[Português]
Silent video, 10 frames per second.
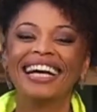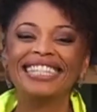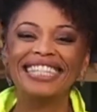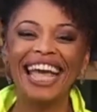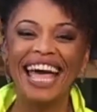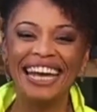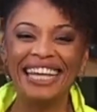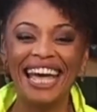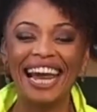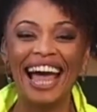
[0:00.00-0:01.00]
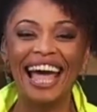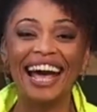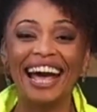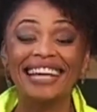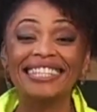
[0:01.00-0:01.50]
Na série, ela é
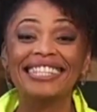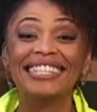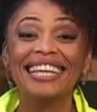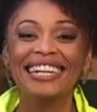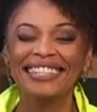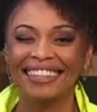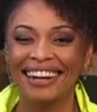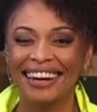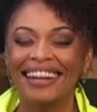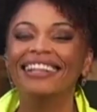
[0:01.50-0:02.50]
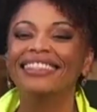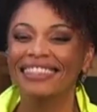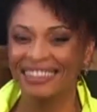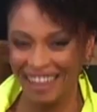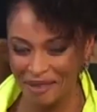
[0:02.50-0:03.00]
Cassandra.
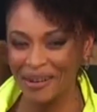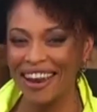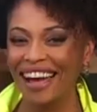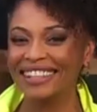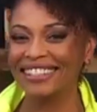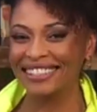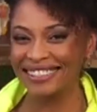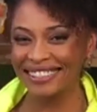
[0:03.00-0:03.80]
Dá uma olhada.